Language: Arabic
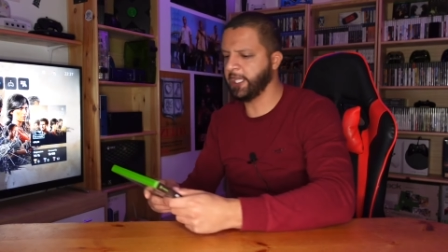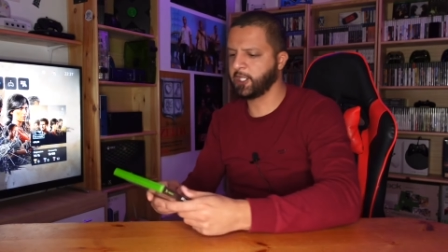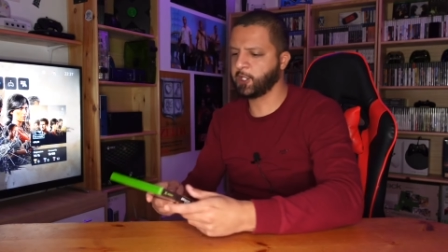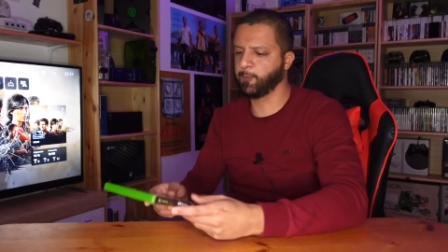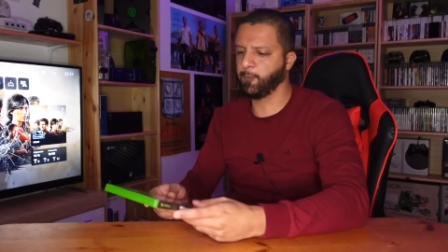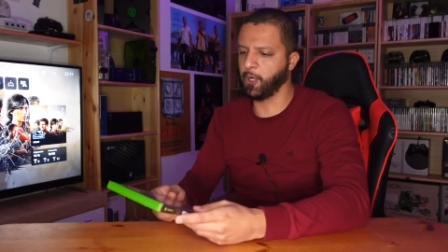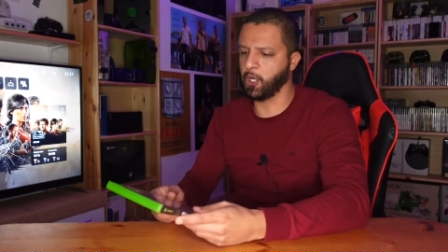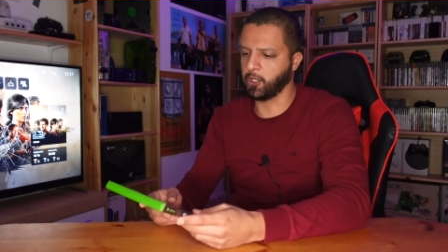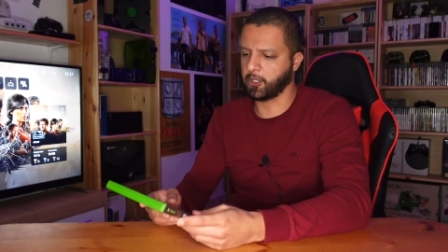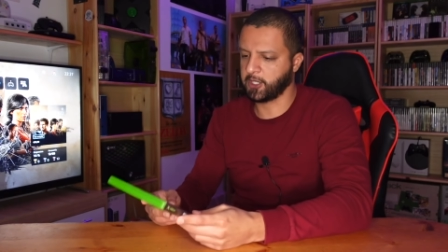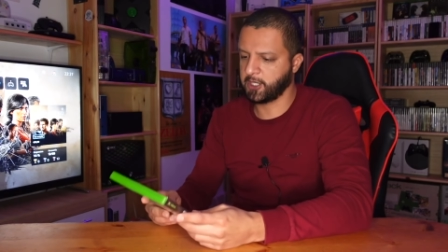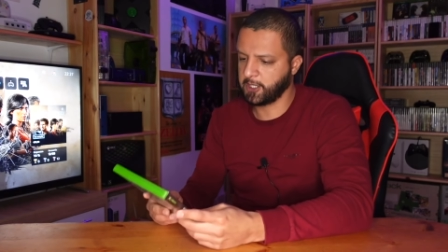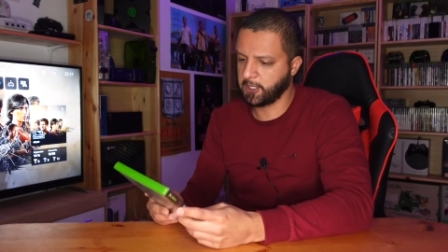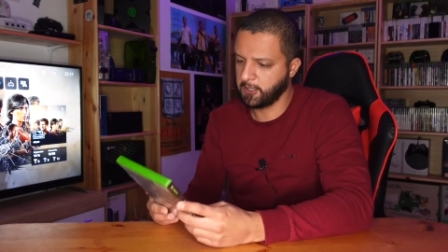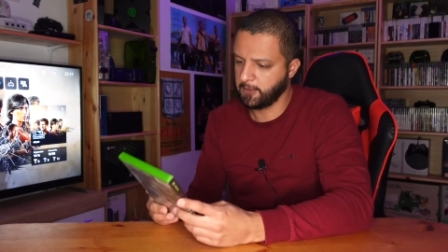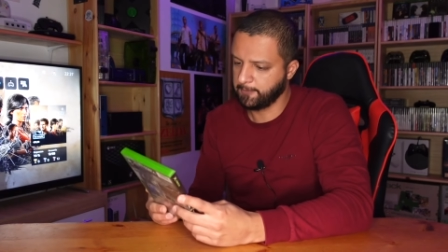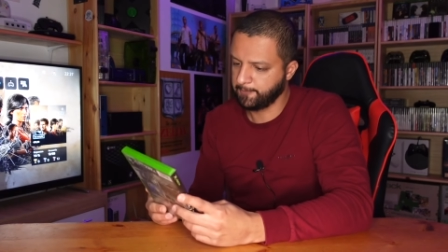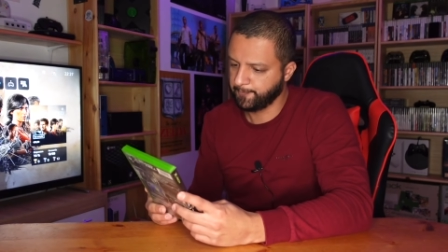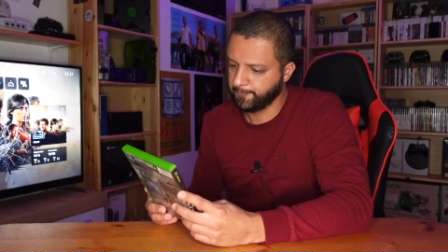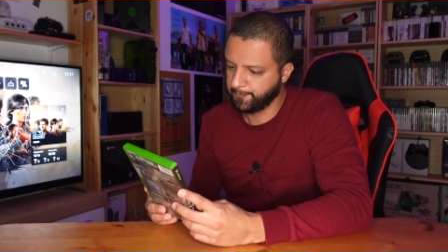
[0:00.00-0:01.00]
اكس بوكس
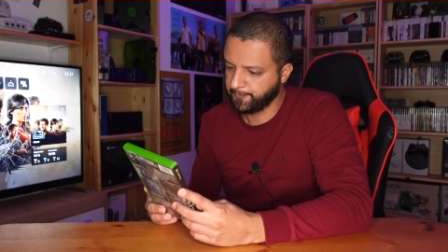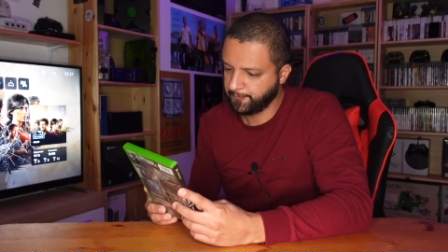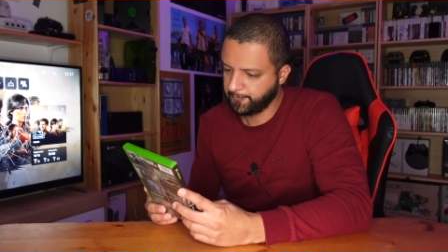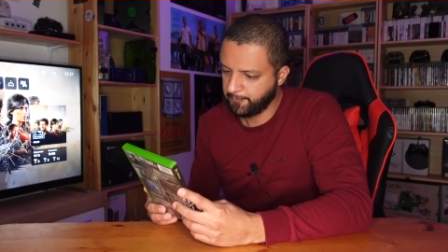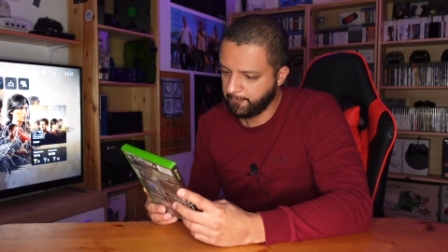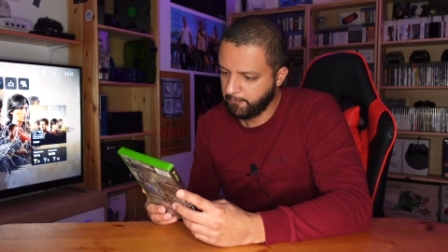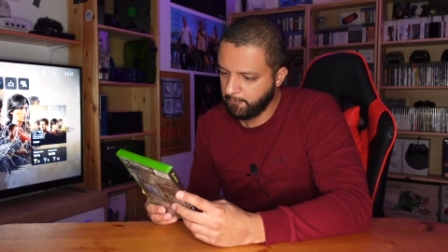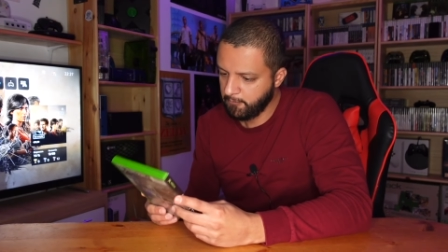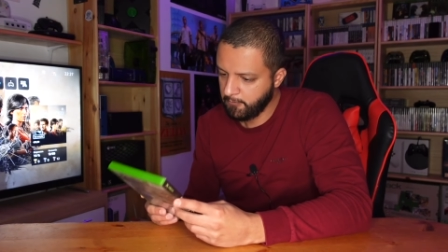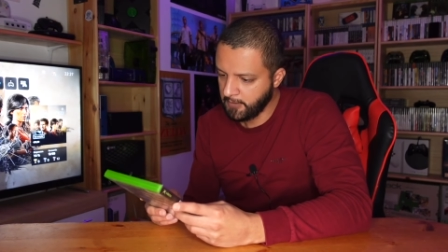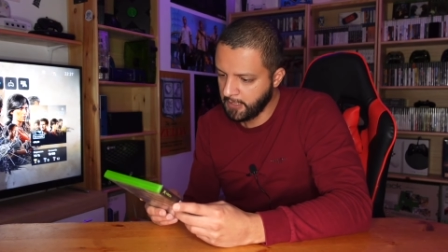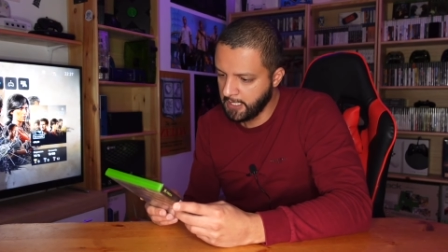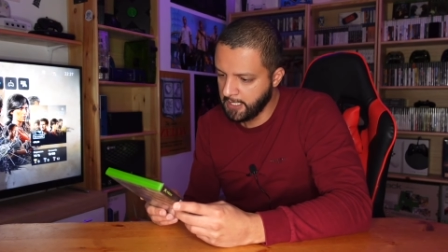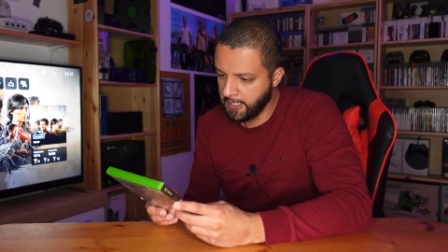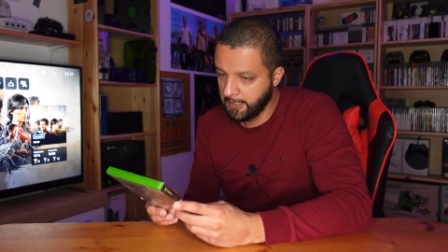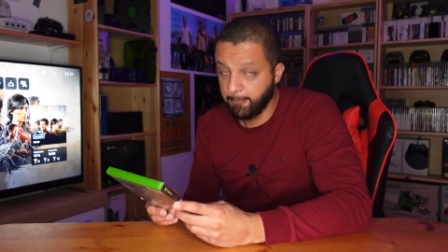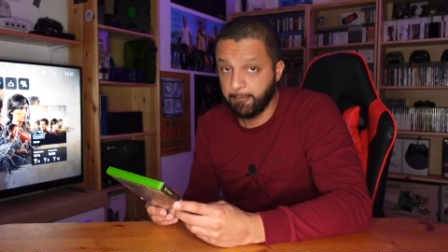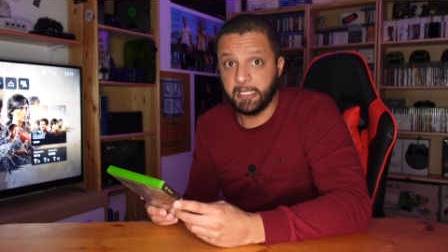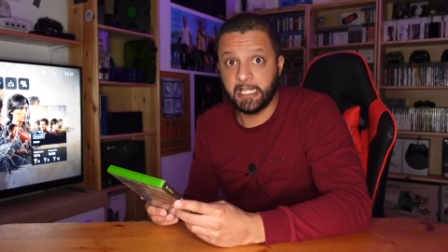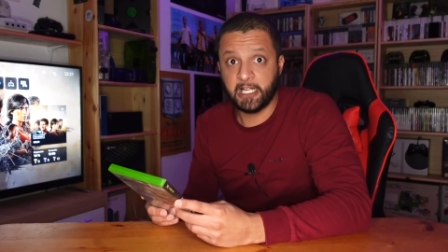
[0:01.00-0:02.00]

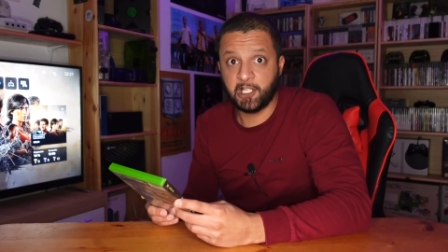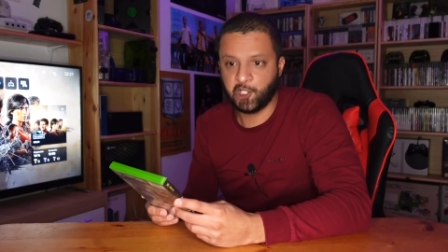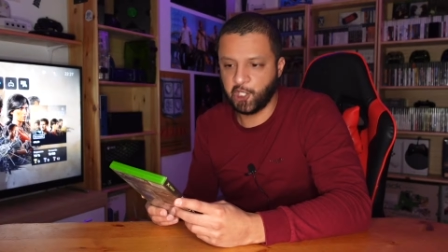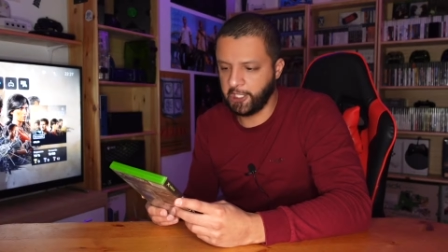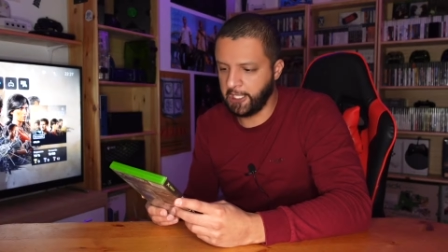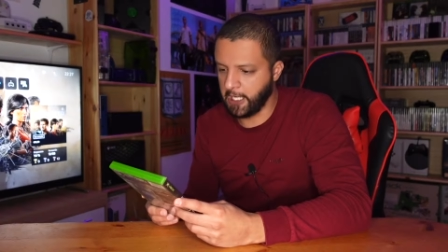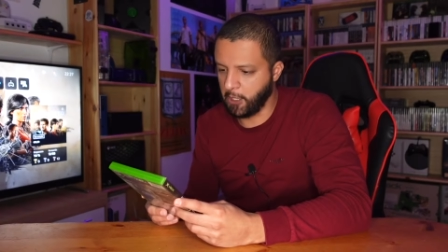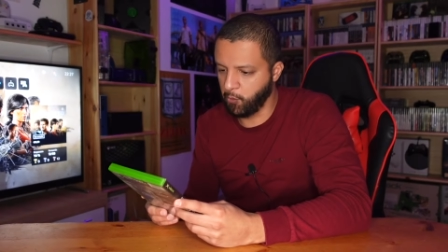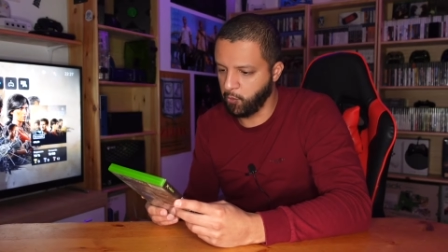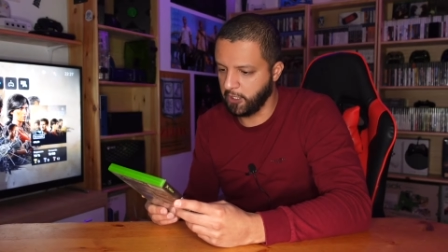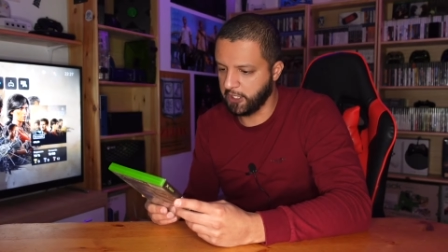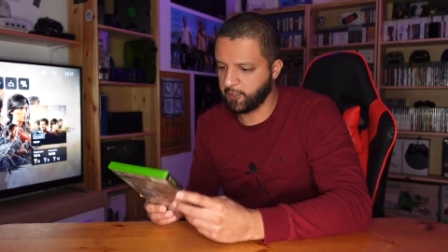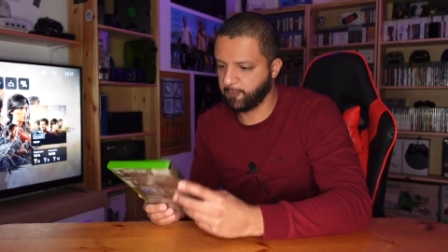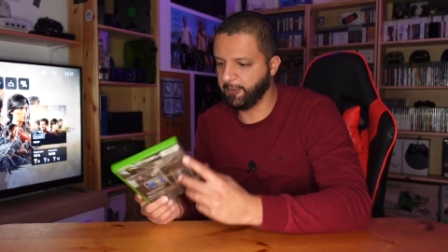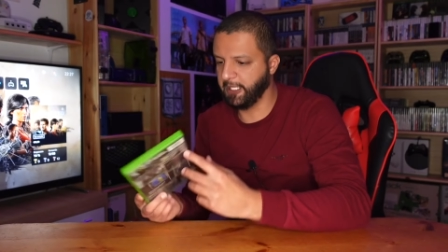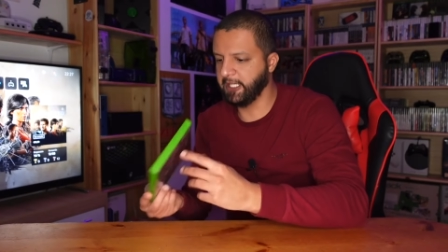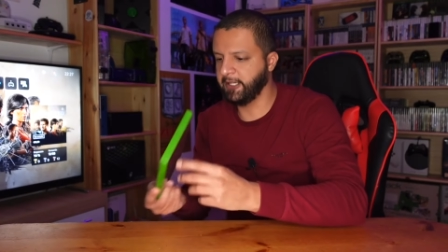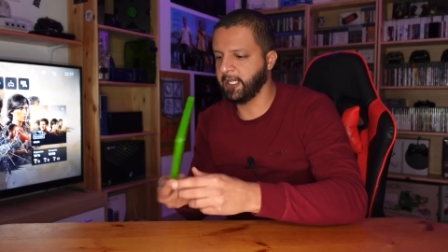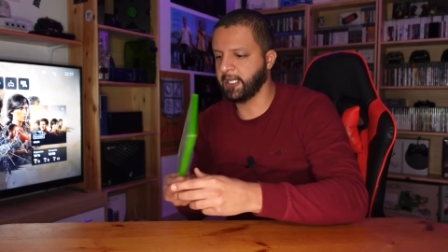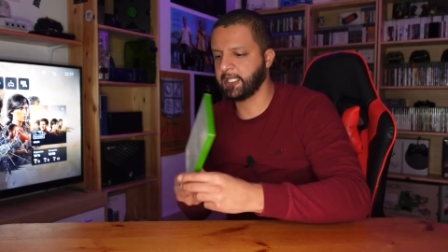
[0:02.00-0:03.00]
من الجيل الاول
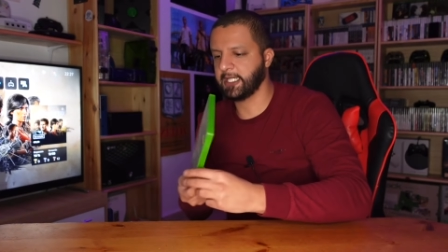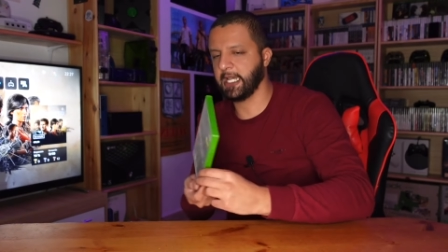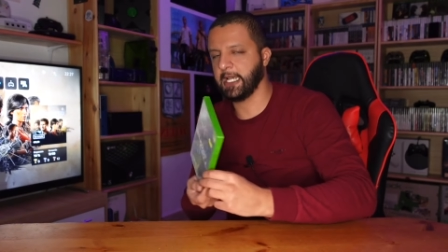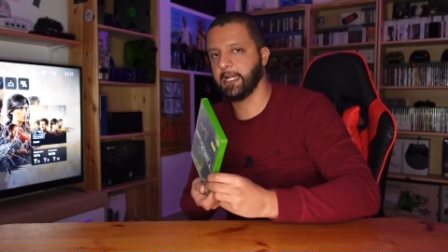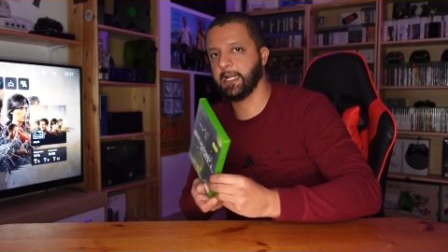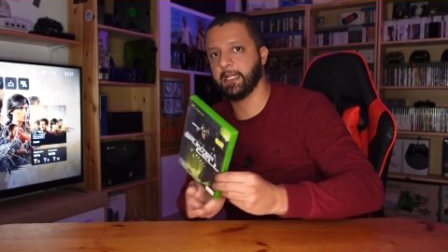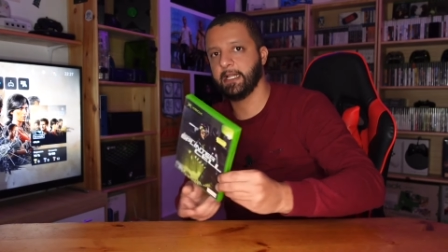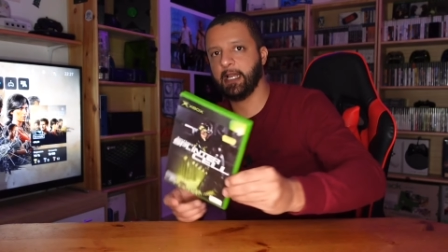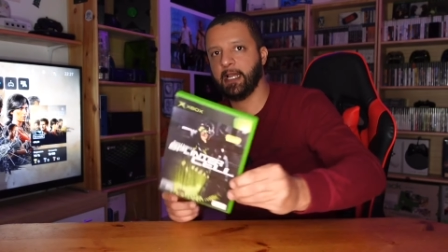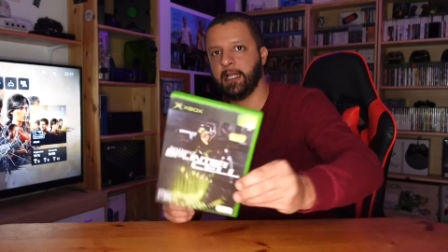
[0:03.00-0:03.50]
سبلينتر سيل هذا